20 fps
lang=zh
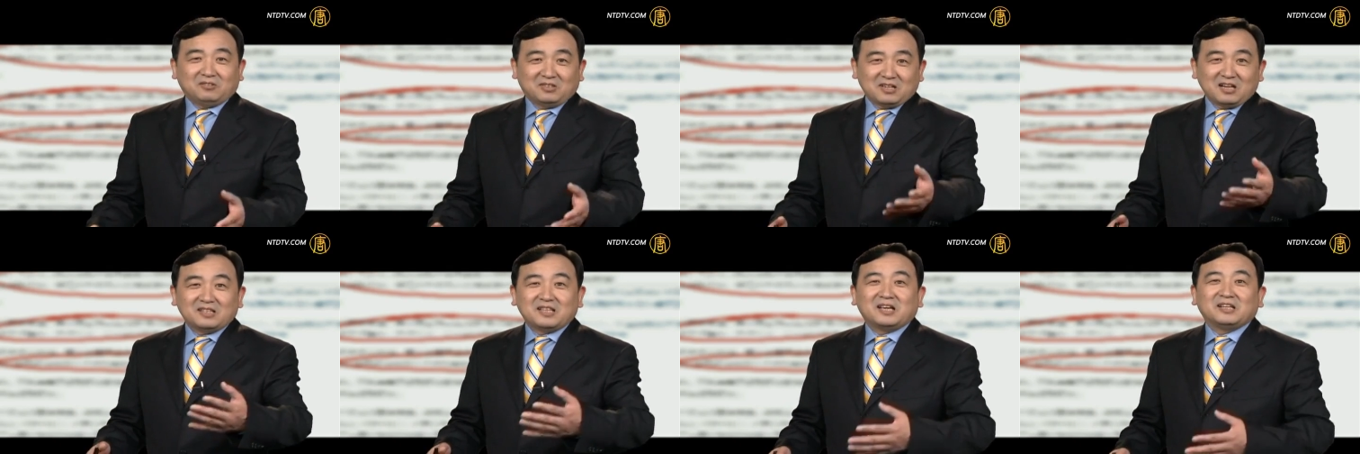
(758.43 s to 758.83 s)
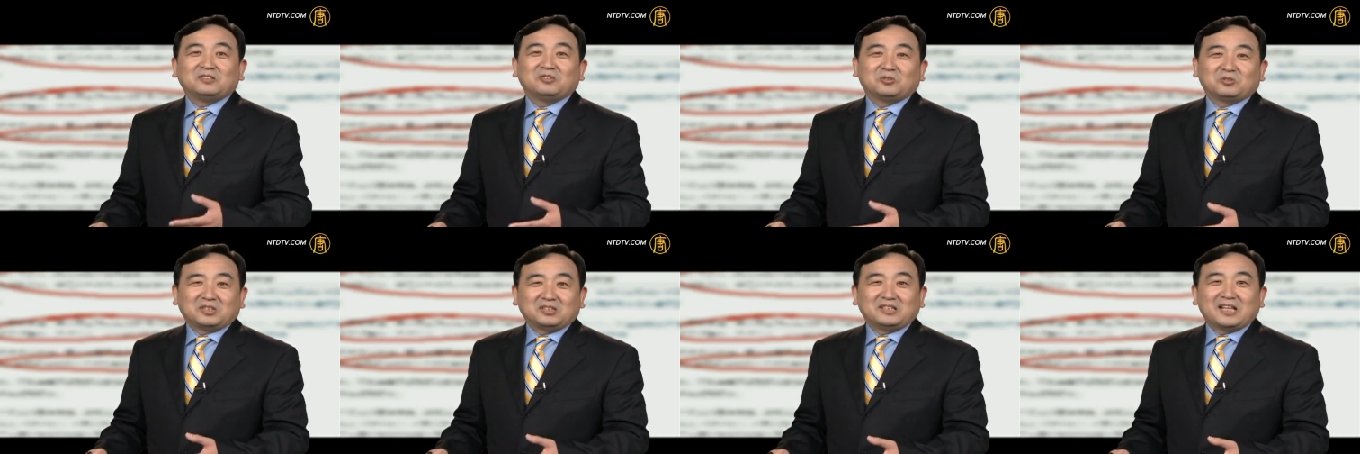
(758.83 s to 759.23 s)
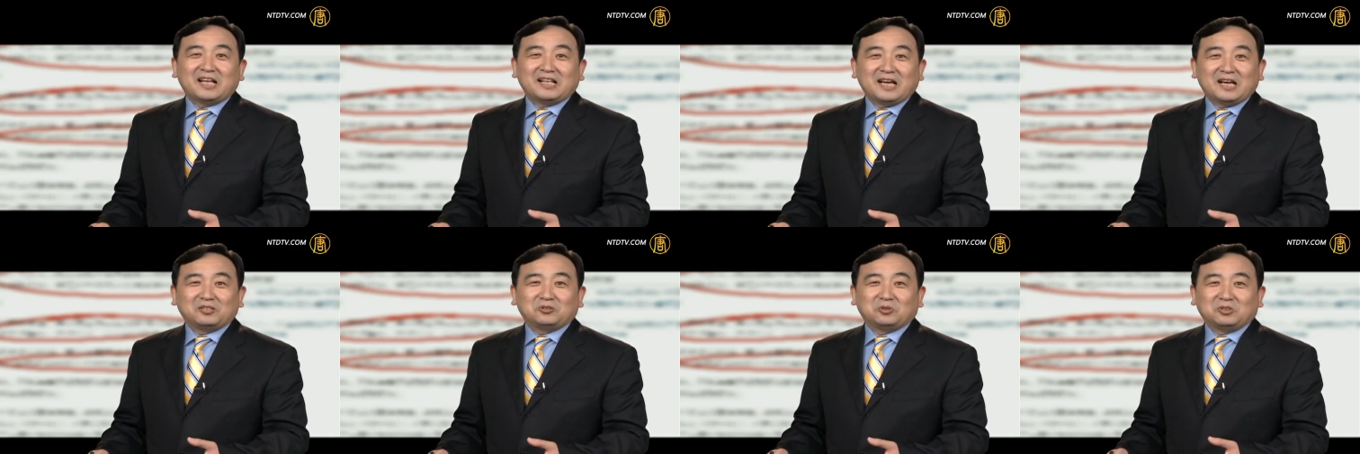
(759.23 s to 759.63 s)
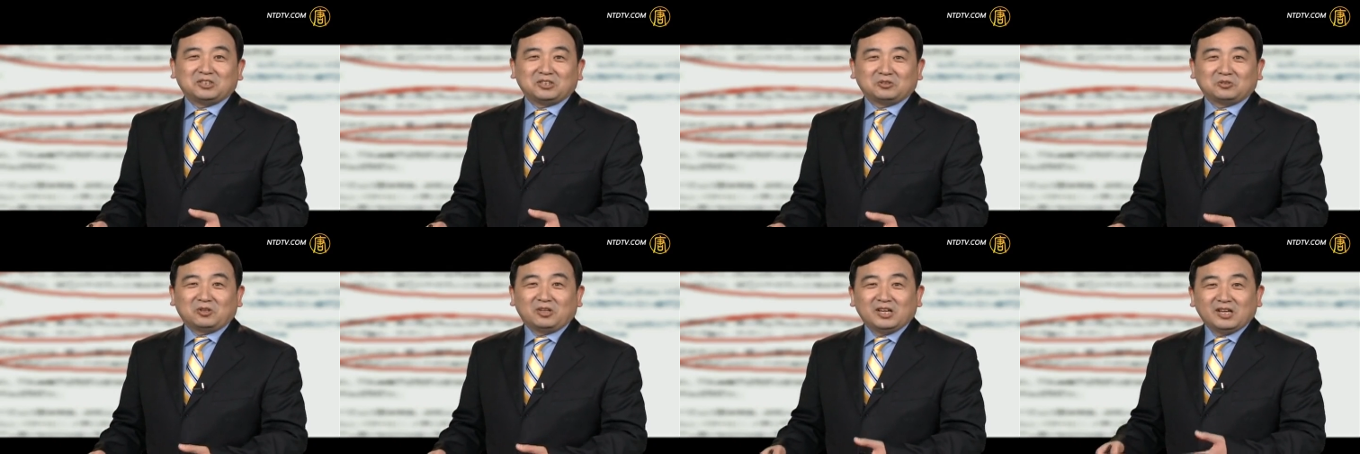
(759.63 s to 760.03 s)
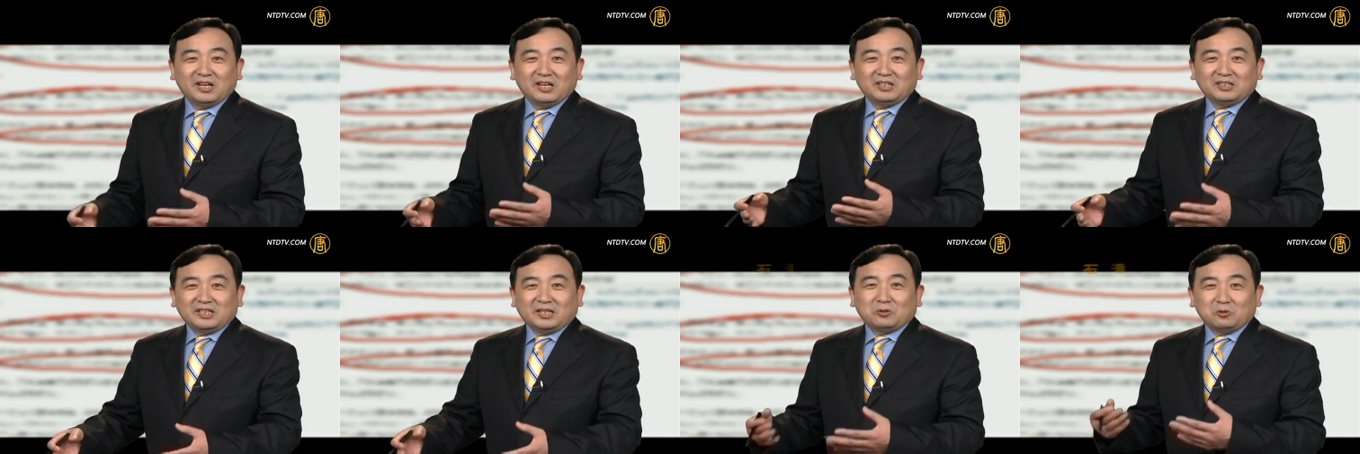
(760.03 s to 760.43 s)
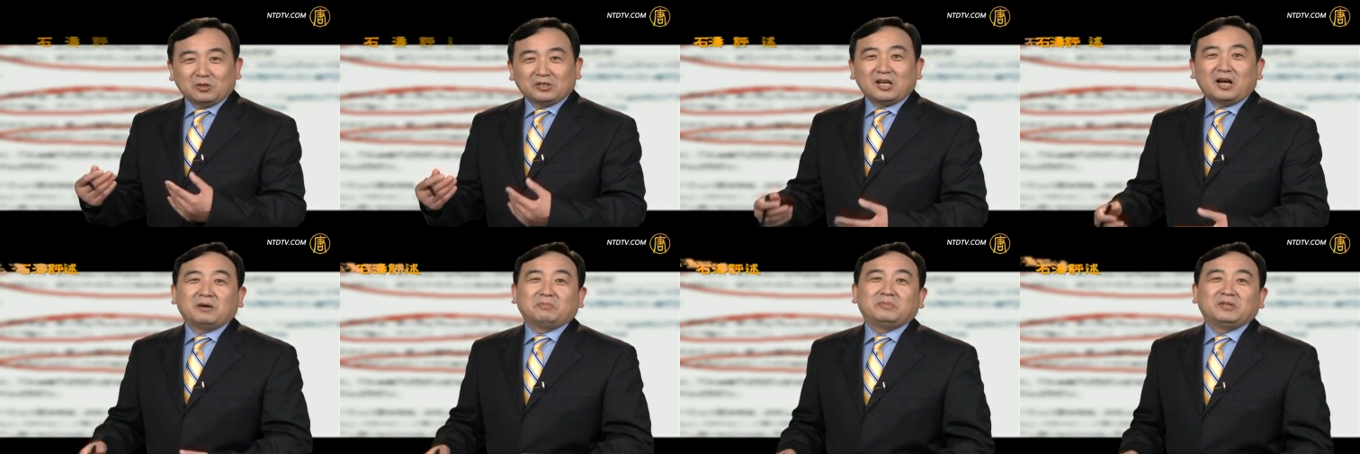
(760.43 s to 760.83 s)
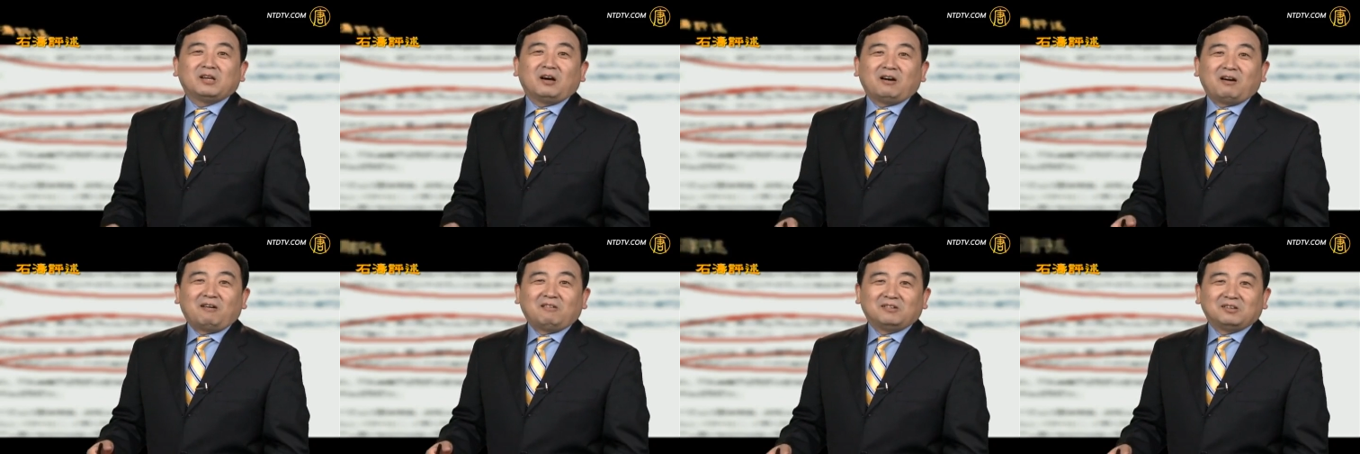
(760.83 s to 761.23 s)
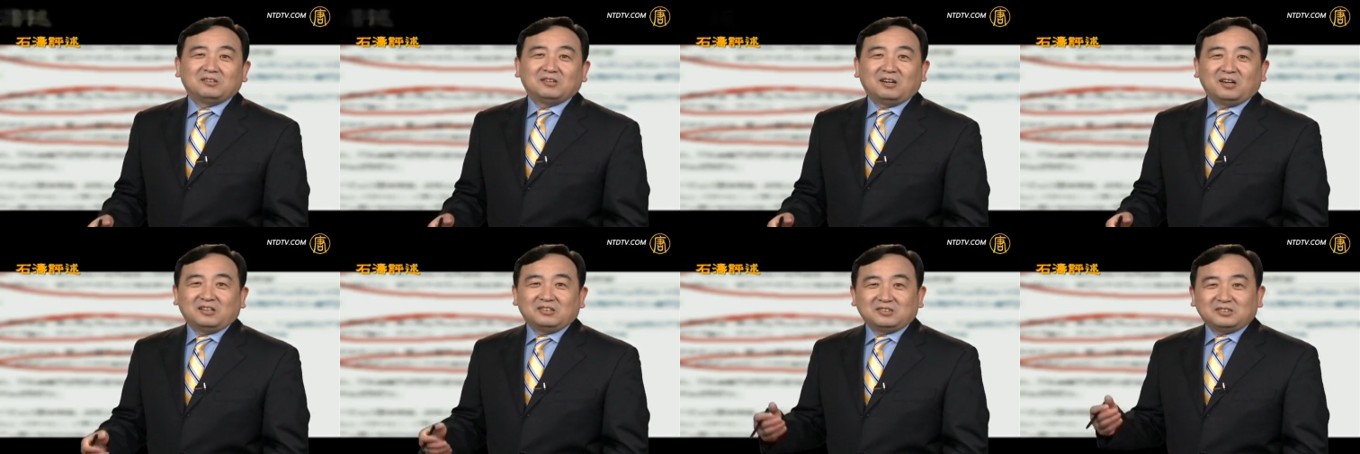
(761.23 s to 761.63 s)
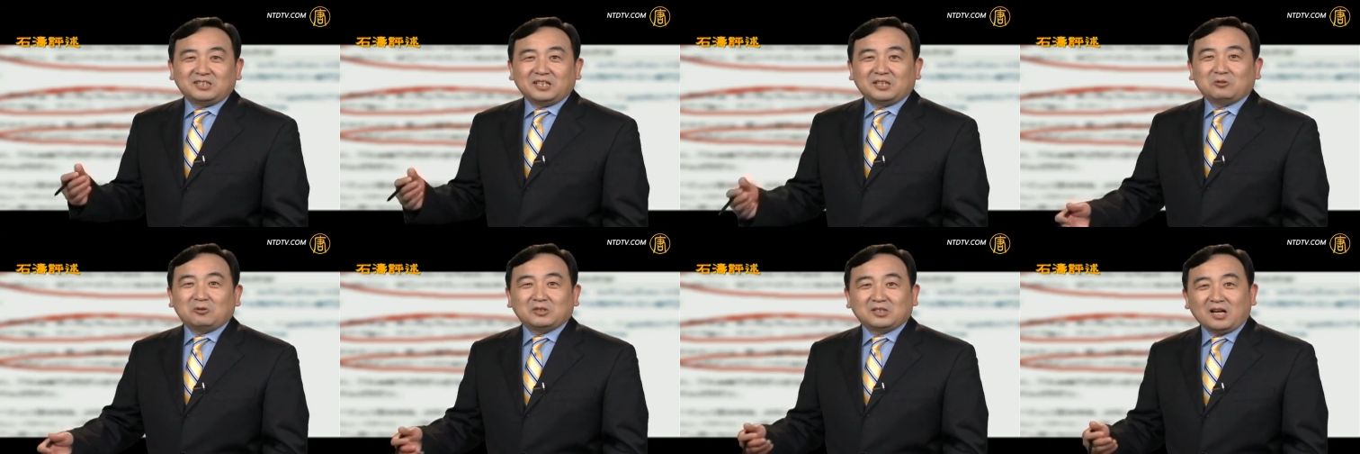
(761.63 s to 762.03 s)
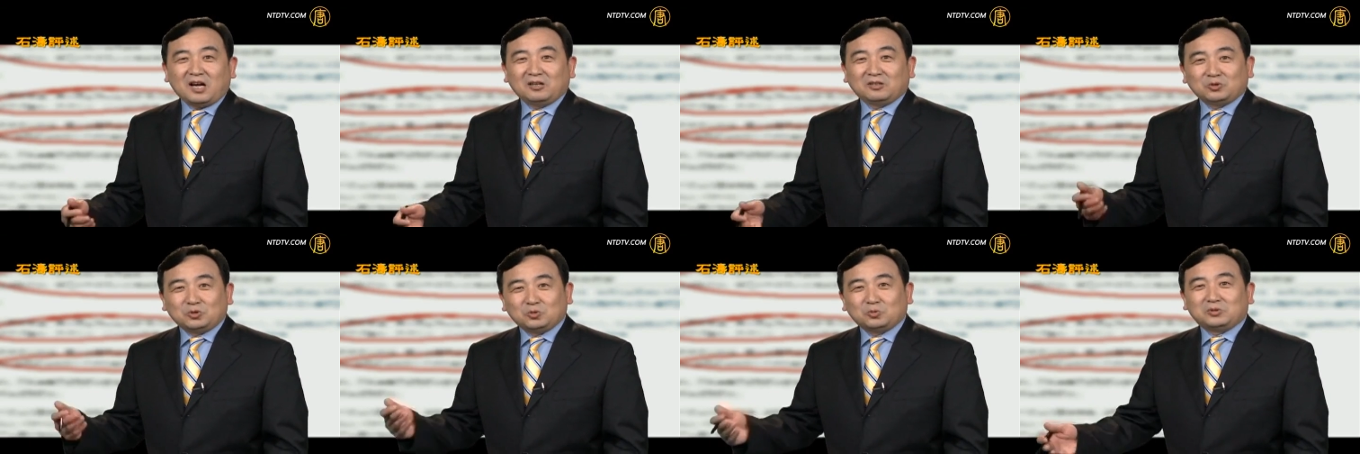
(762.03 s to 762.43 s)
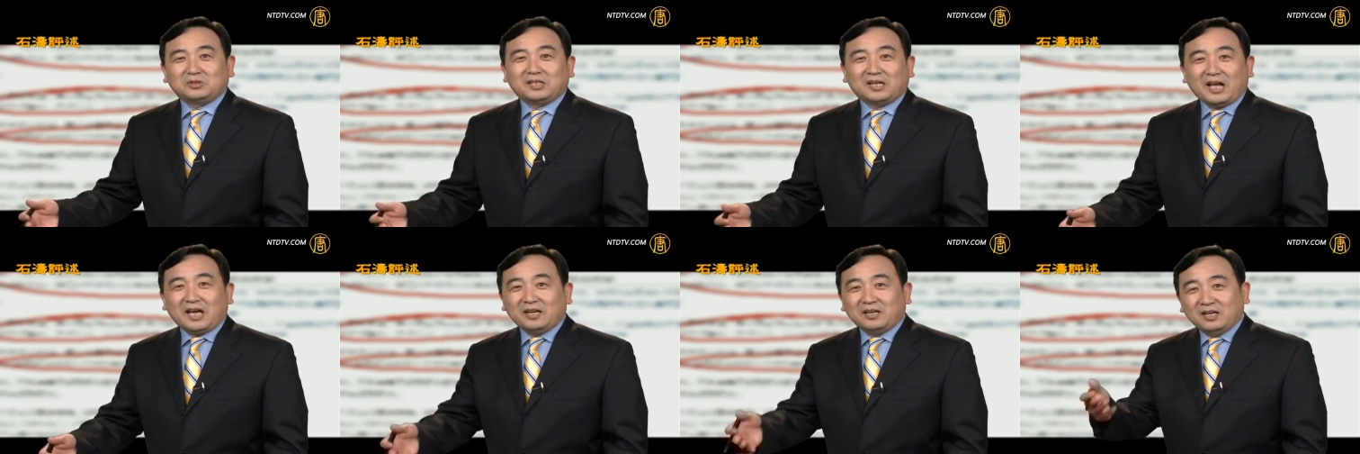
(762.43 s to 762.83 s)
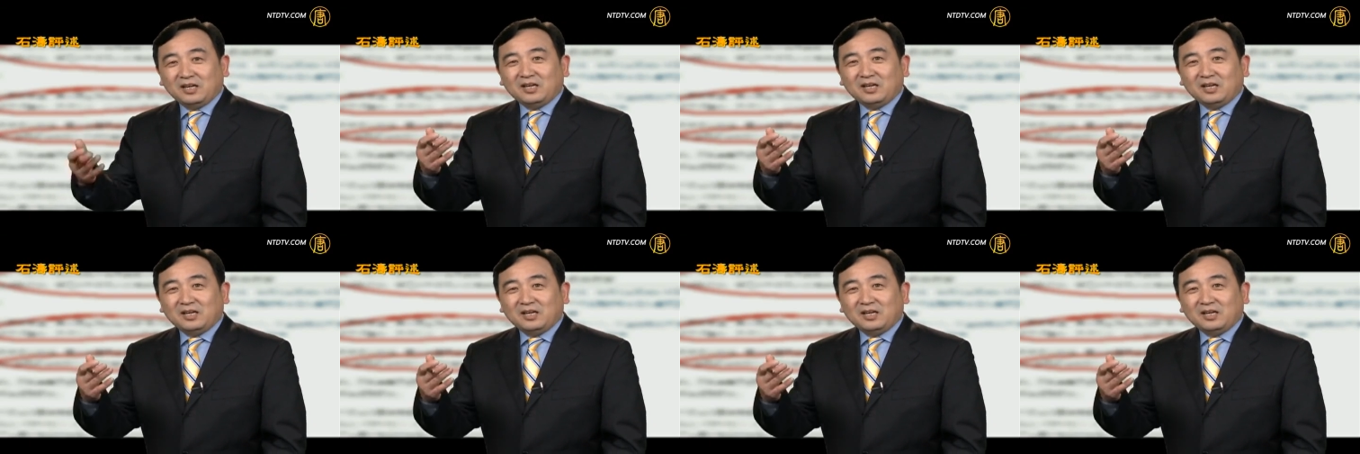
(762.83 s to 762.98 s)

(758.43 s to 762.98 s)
我刚才就跟大家说清楚，了，这锅汤比较好喝，这锅汤煮起来